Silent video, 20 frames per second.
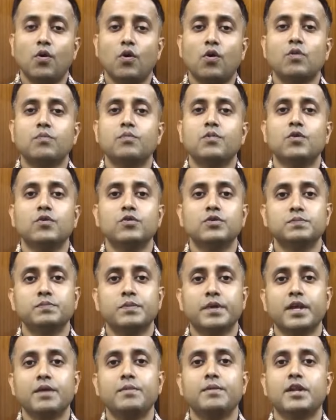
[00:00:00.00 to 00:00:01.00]
और बहुत
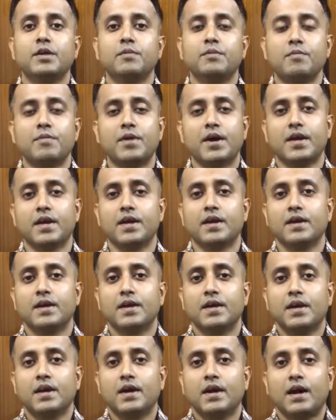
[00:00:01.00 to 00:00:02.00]
बड़ी बड़ी बीमारी
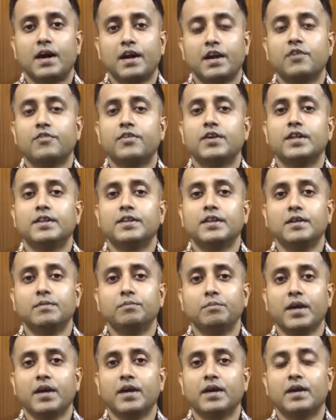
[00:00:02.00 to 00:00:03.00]
आने वाले दिन
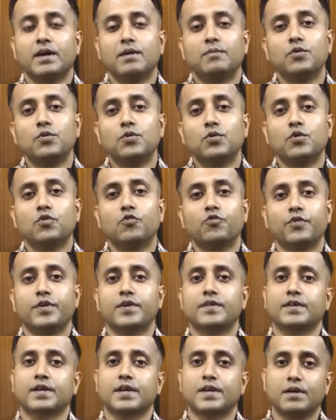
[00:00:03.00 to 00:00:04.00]
में हम लोगों को
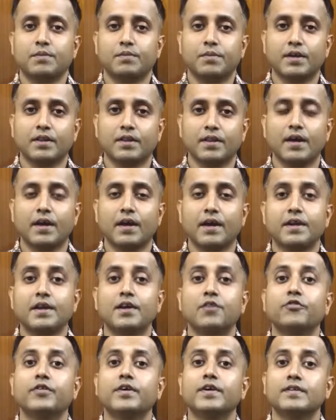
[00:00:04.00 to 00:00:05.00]
फेस करना पड़ता है
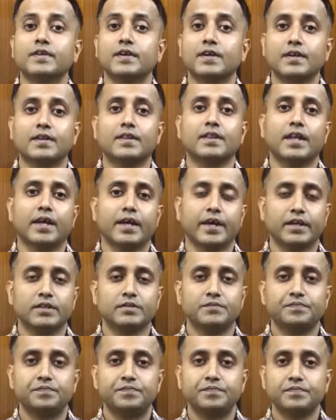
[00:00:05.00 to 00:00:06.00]
या फेस करते
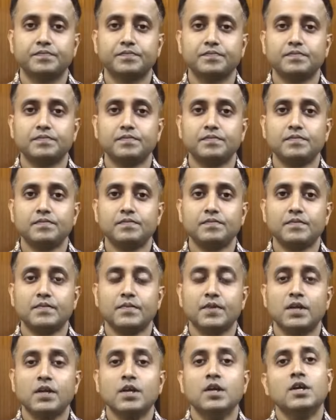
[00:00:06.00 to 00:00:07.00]

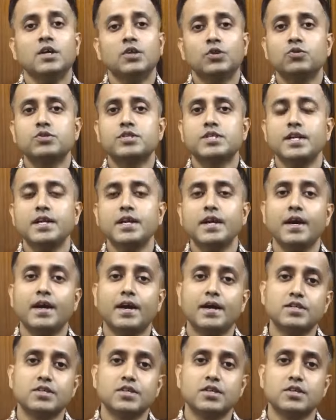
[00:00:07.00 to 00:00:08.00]
हैं तो चलिए
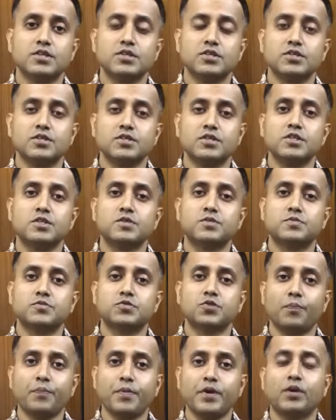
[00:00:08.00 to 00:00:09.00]
आज जिस
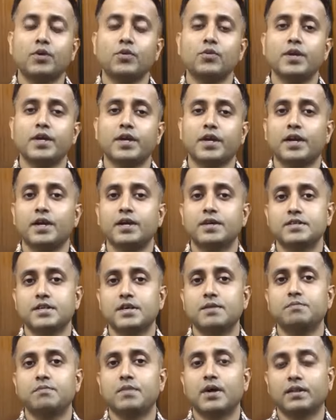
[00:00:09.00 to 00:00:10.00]
टॉपिक को लेके
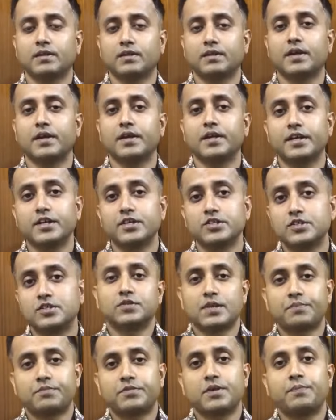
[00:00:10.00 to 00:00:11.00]
आज हम बात करेंगे
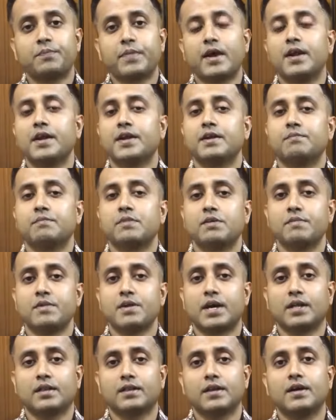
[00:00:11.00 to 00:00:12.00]
सबसे पहला नंबर
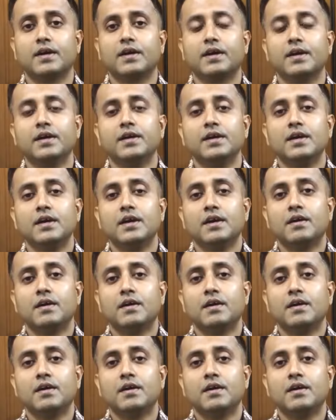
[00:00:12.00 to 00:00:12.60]
में आता है